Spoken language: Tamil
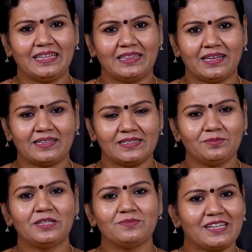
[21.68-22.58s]
இந்த
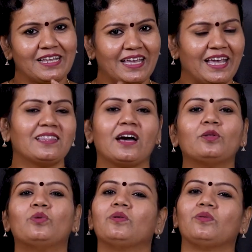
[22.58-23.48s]
சிம்டம்ஸில்
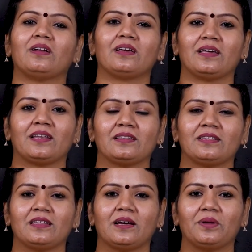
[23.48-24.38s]
ஏதாவது ஒன்று உங்களுக்கு
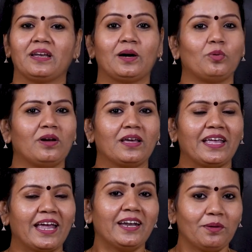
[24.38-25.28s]
இருந்தது அப்படின்னா உங்களுக்கு
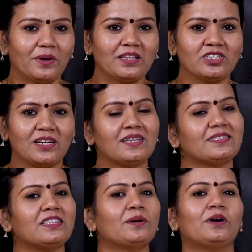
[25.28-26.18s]
என்ன பிரச்சனை
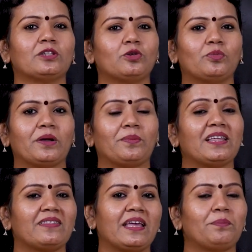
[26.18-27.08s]
சித்த மருத்துவ முறைப்படி
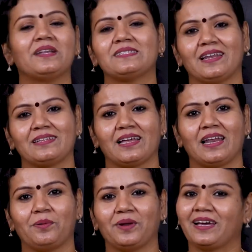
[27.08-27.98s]
இதை எப்படி சரி
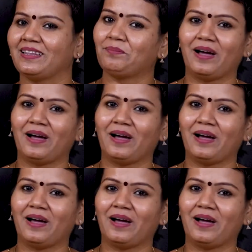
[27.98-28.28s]
செய்யலாம் அப்படிங்கிறத